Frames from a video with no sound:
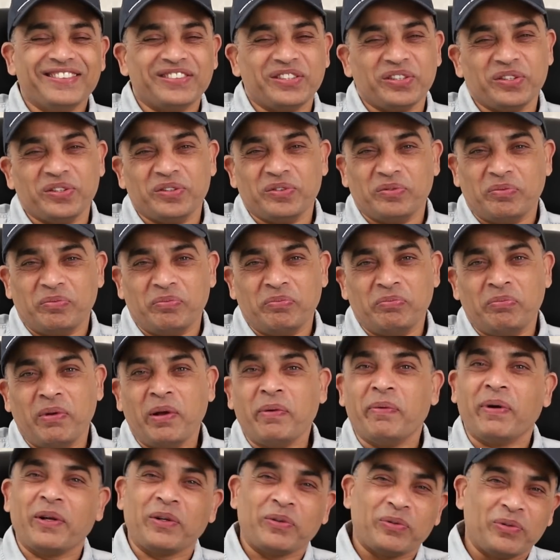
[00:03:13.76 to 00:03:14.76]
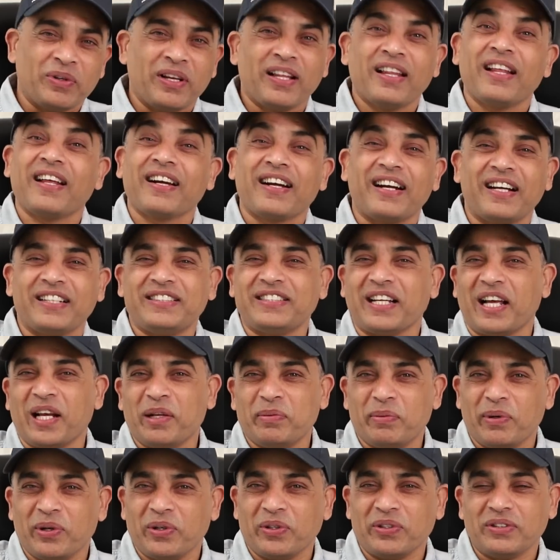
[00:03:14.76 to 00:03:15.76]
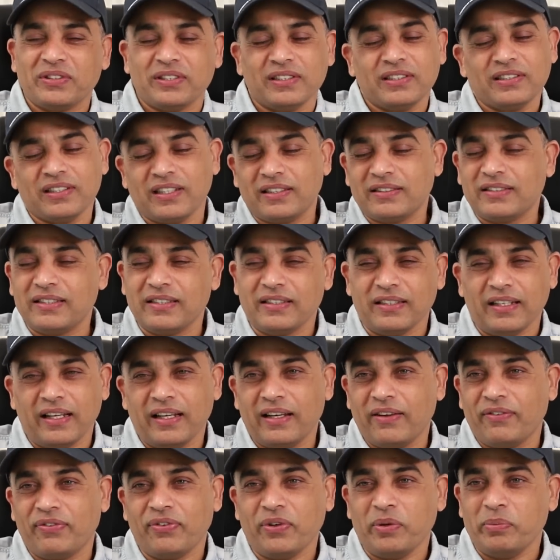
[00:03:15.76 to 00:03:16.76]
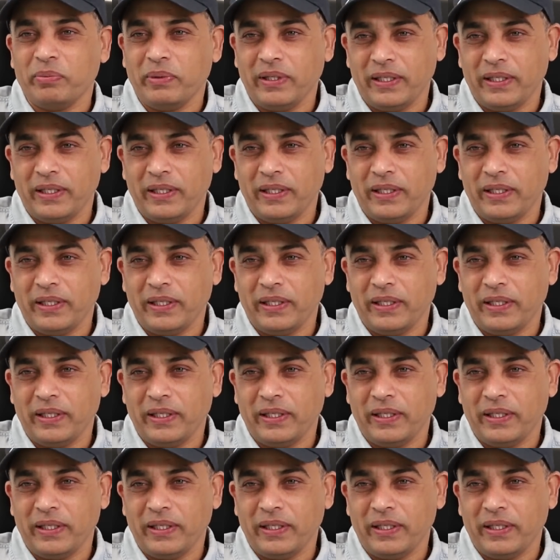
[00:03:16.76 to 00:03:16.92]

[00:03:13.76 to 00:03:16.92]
సో మేము అనుకున్న దానికంటే చాలా బాగా వచ్చింది దట్స్ ఎనఫ్ ఫర్